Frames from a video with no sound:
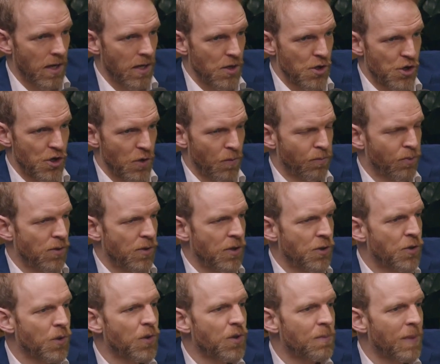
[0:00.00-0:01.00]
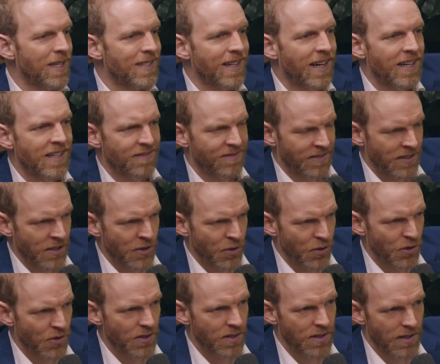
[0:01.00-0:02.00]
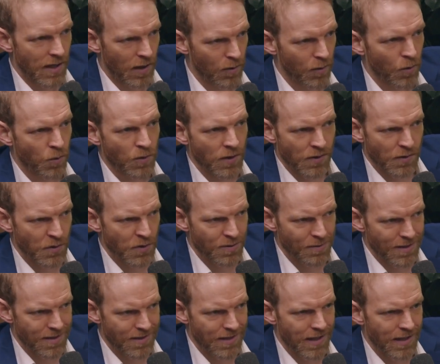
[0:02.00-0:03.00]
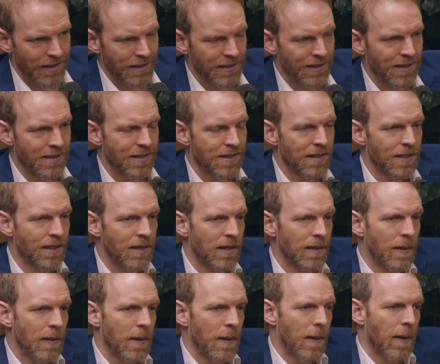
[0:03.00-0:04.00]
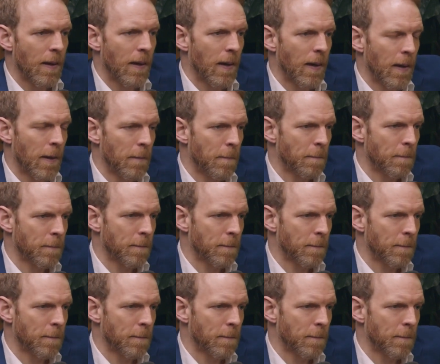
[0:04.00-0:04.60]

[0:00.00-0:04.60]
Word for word: geopolíticos mais relevantes ao longo das últimas décadas. Só, só citando é... um dado aqui